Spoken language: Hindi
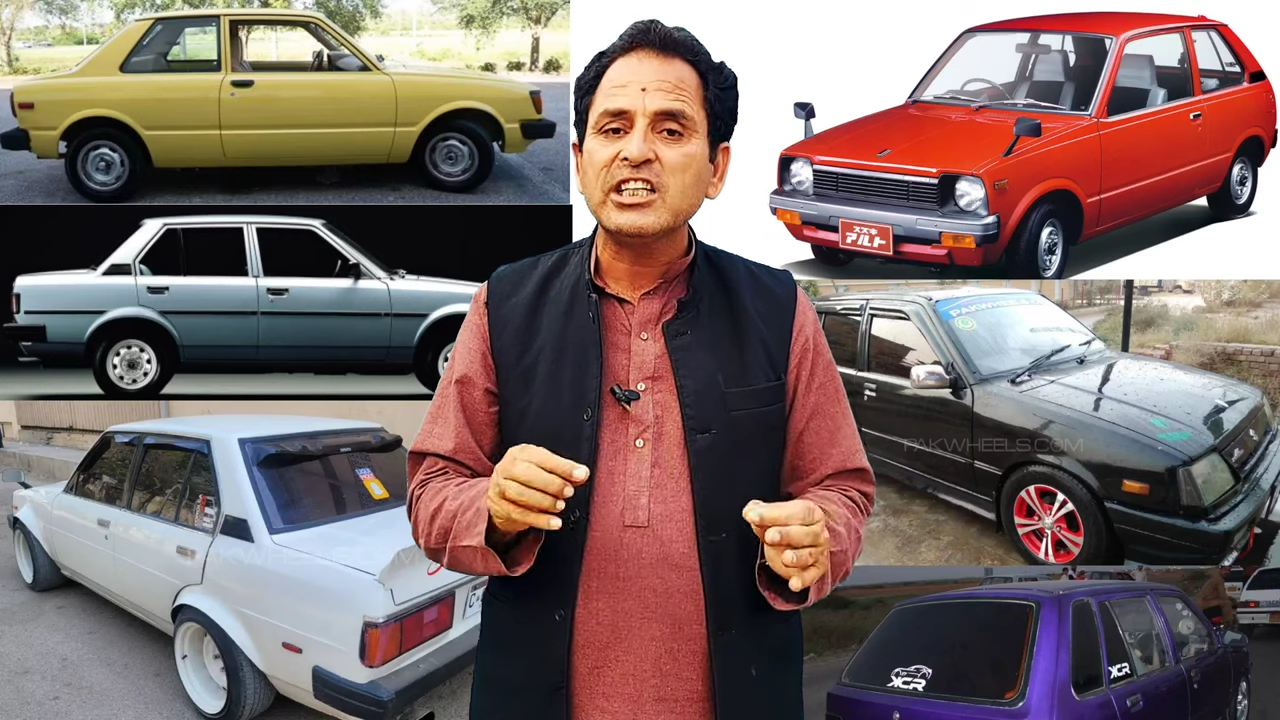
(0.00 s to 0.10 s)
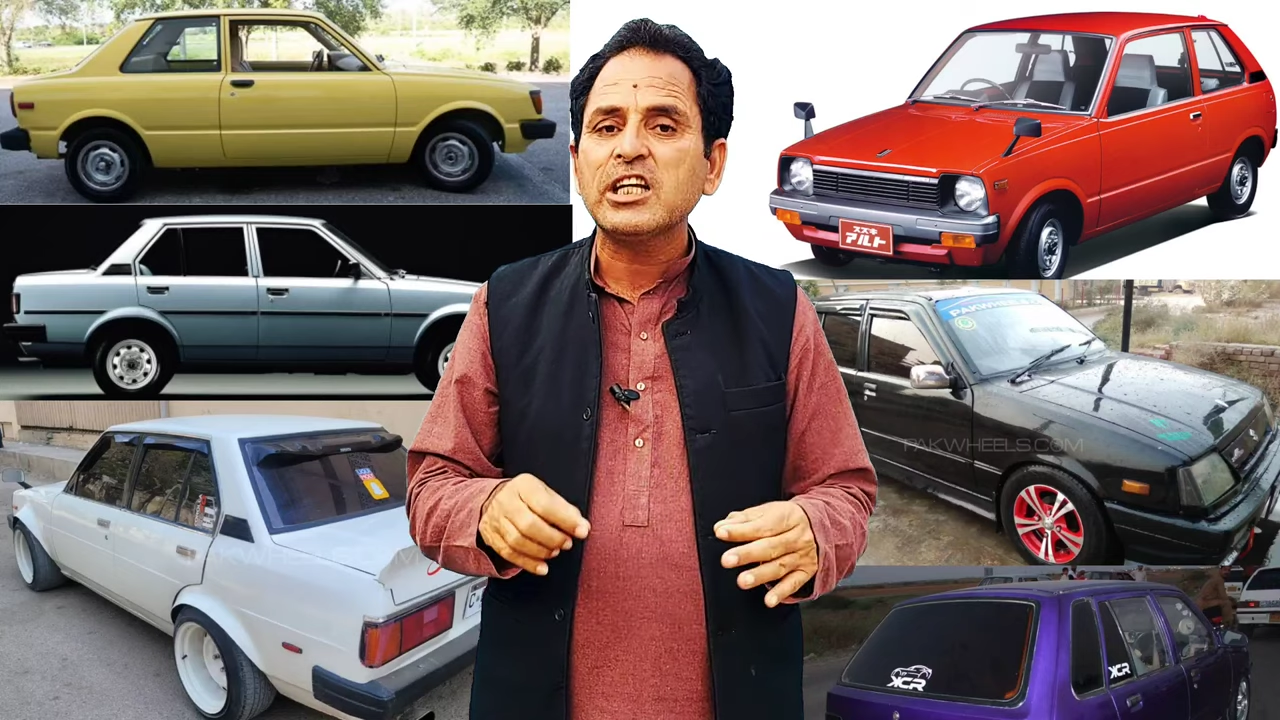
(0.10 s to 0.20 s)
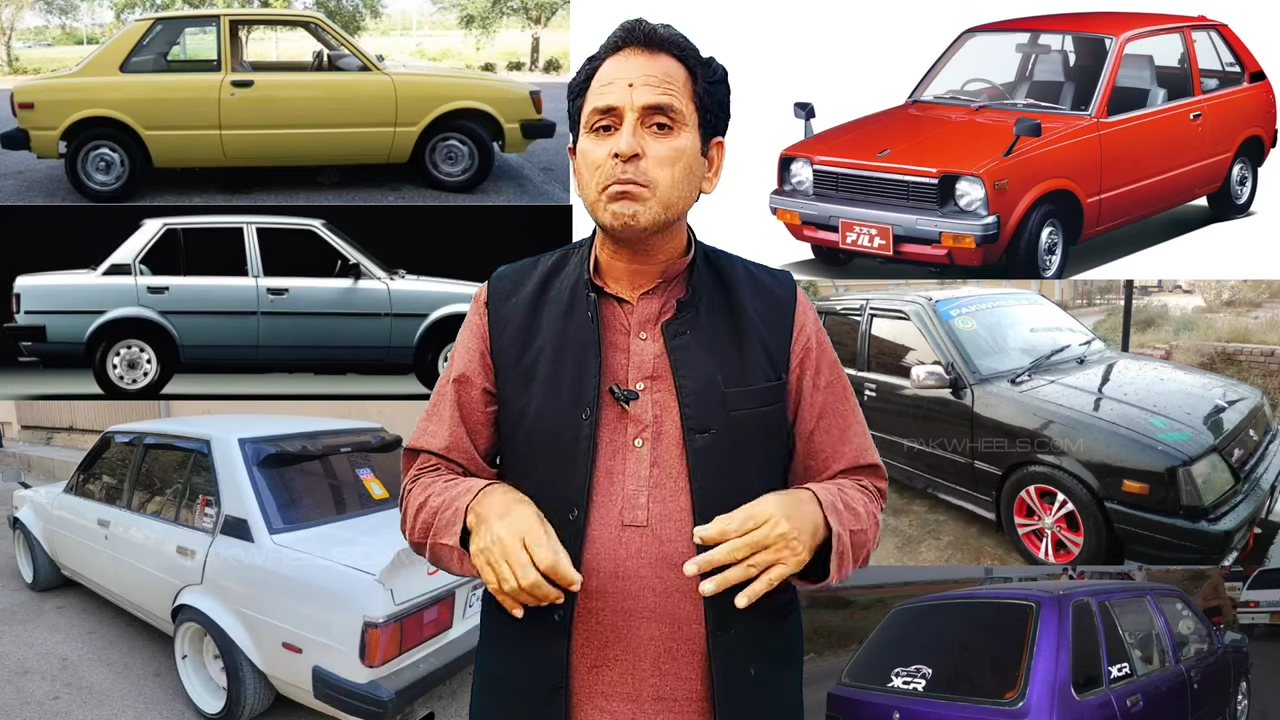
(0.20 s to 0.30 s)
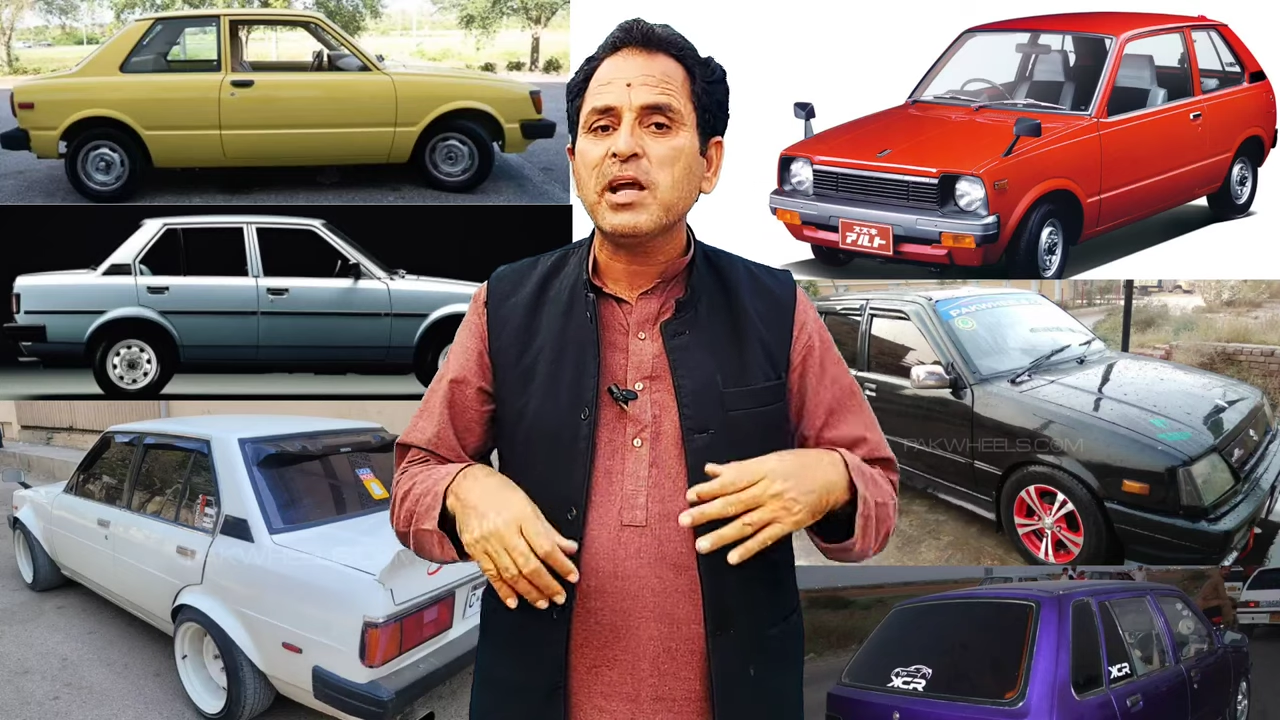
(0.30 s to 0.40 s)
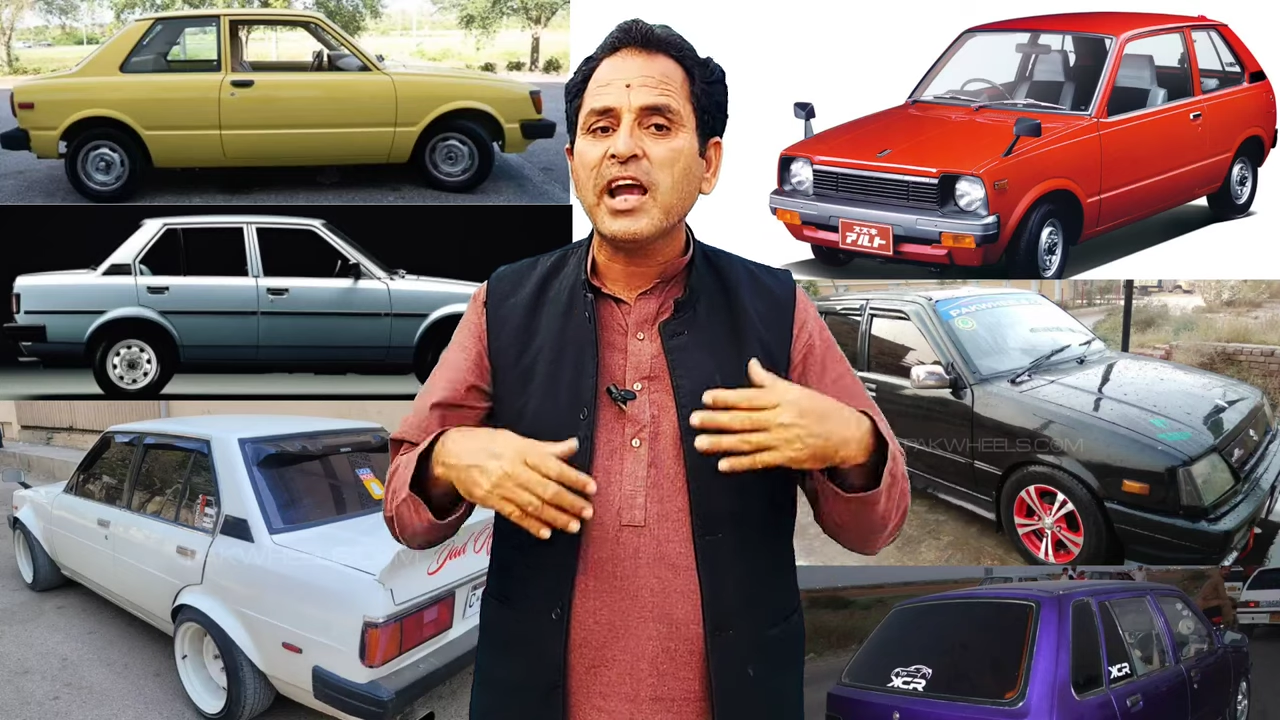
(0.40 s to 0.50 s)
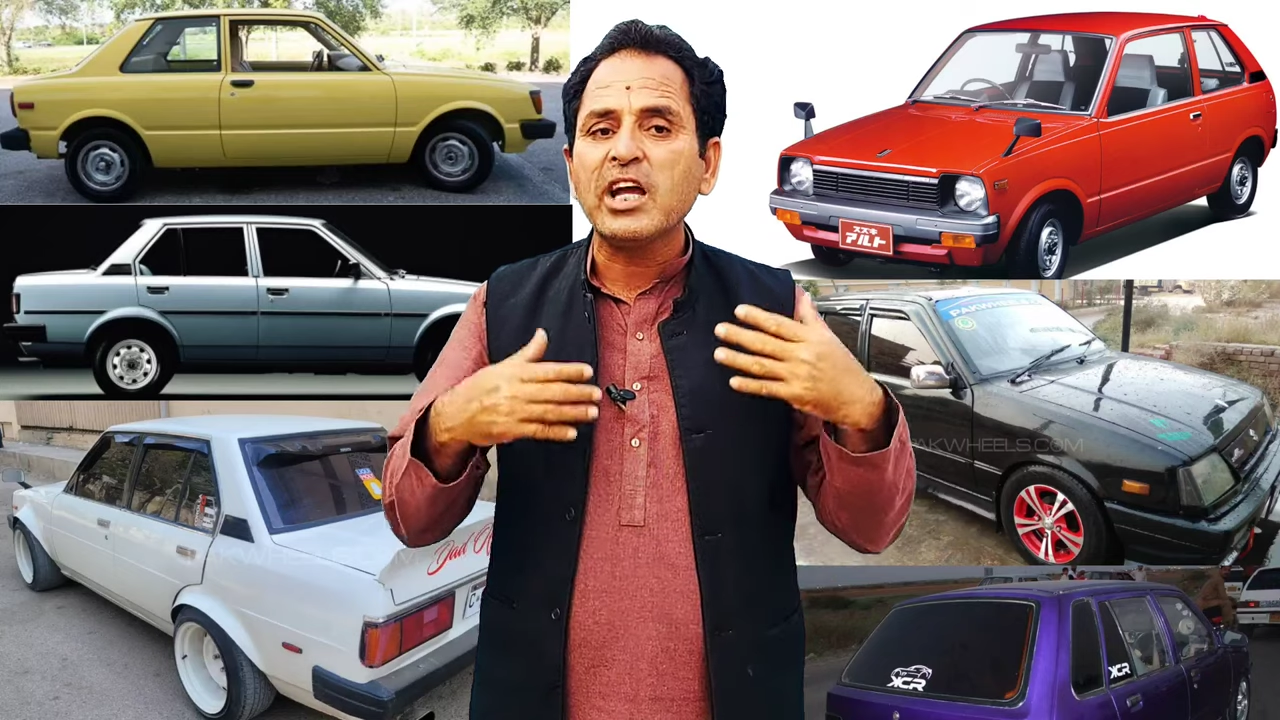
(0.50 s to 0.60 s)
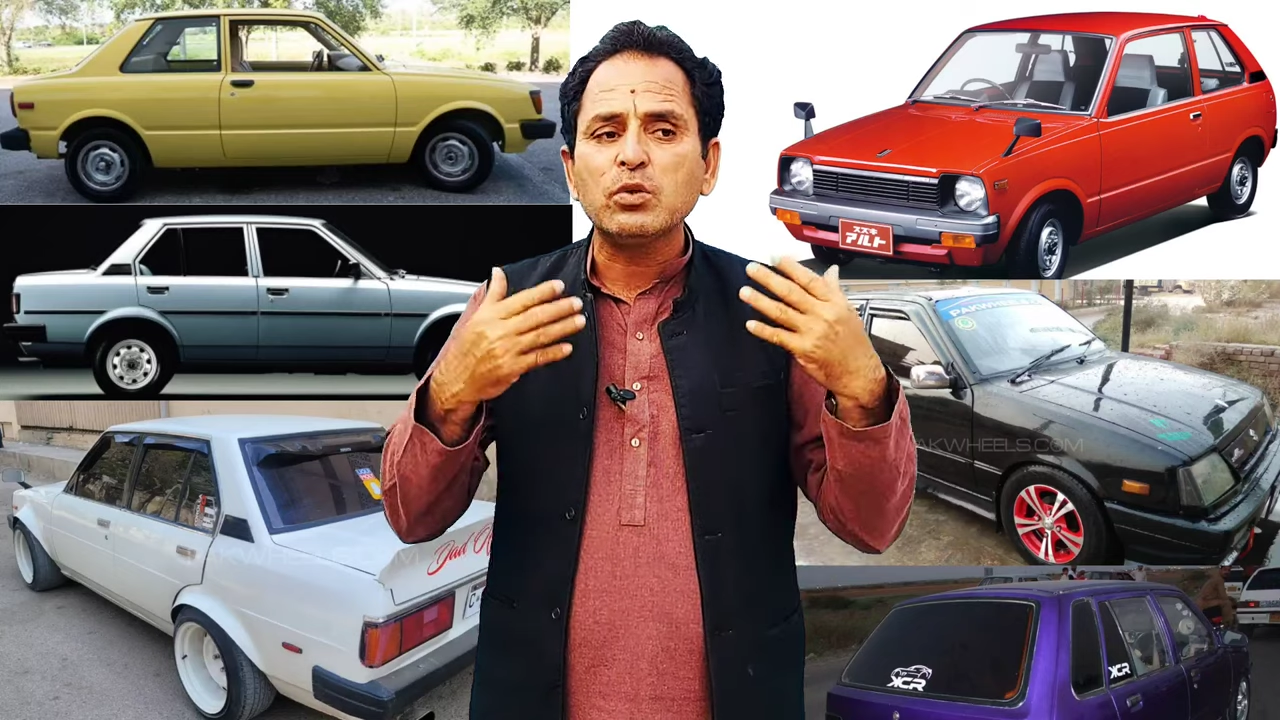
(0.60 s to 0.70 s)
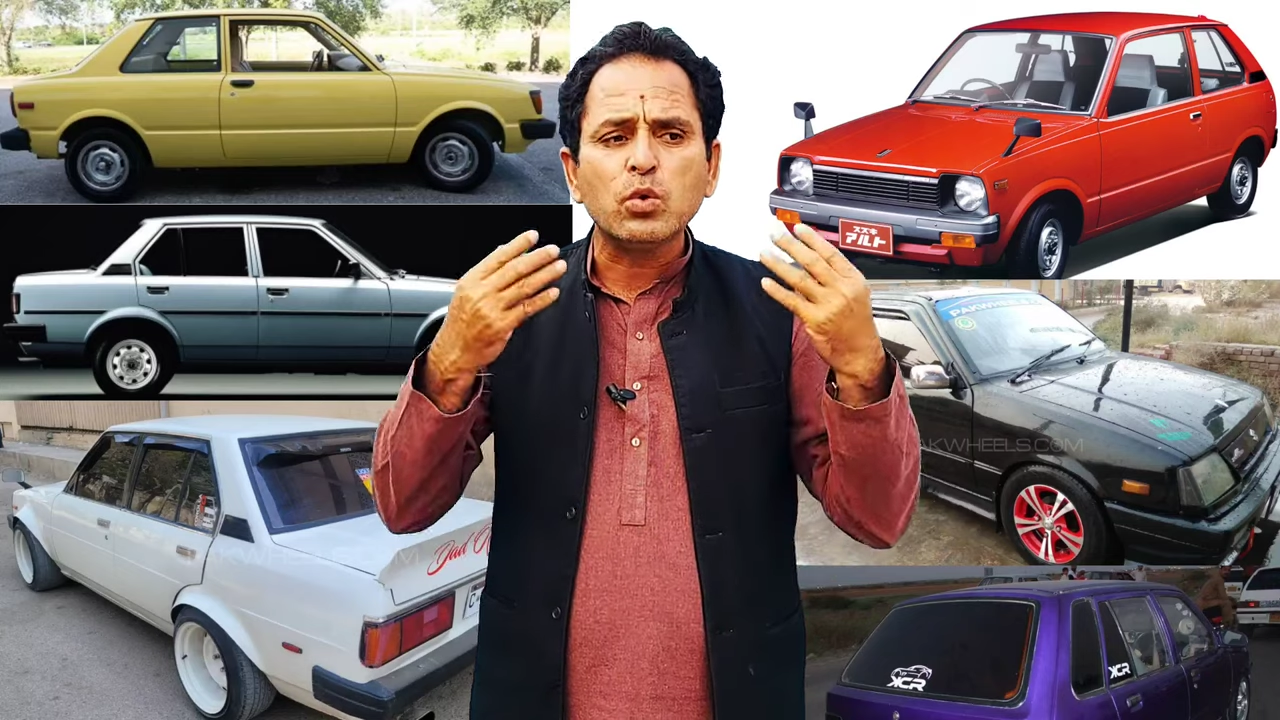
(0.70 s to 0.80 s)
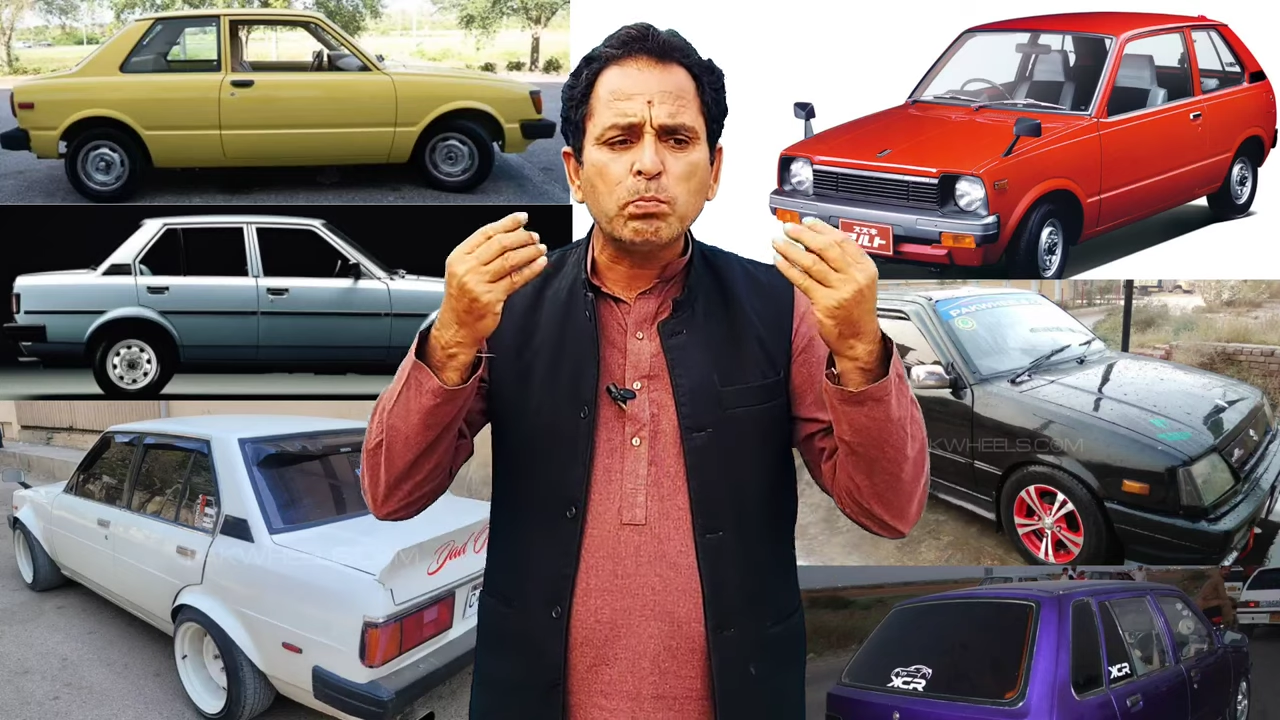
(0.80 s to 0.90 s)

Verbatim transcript: कंडीशन में है